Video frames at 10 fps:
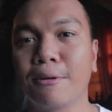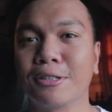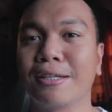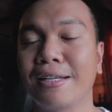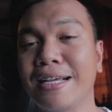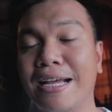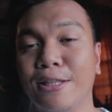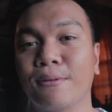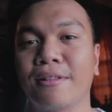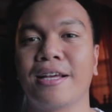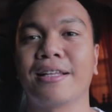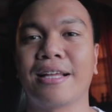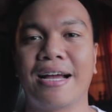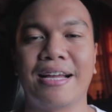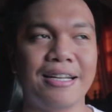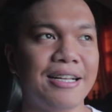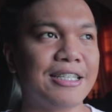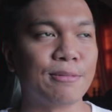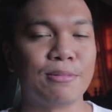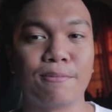Personally, I don't think na
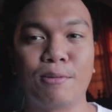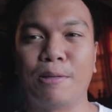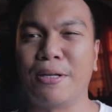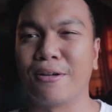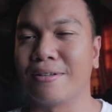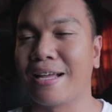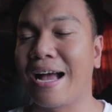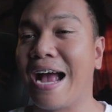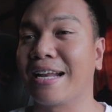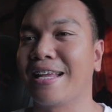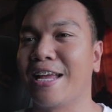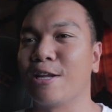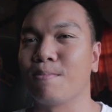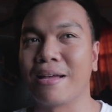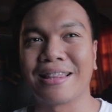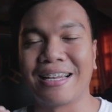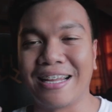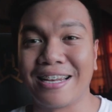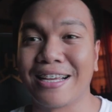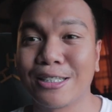iniisip ng Pilipino na kaartehan yung mental
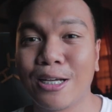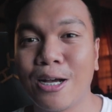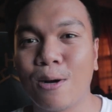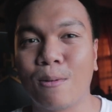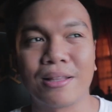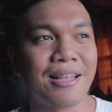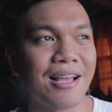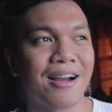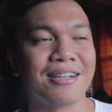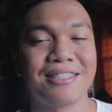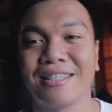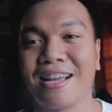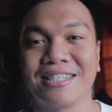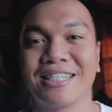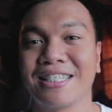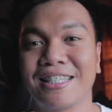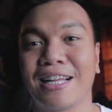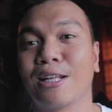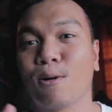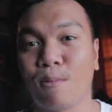illness What they are is they're just
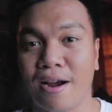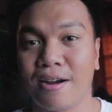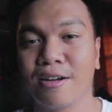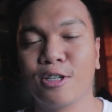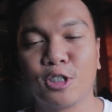not aware.